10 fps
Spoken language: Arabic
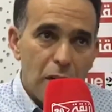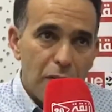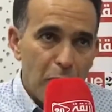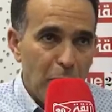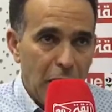
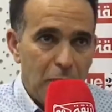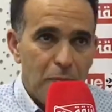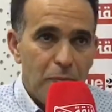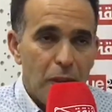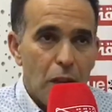في المغرب
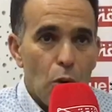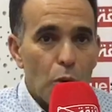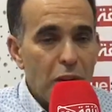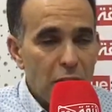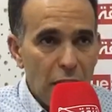
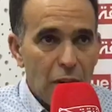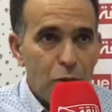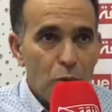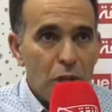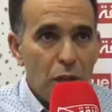وكي
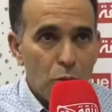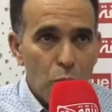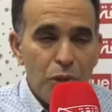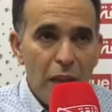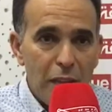كتعرفوا كي
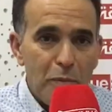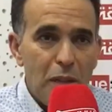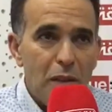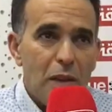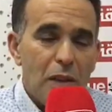تنقولوا دائما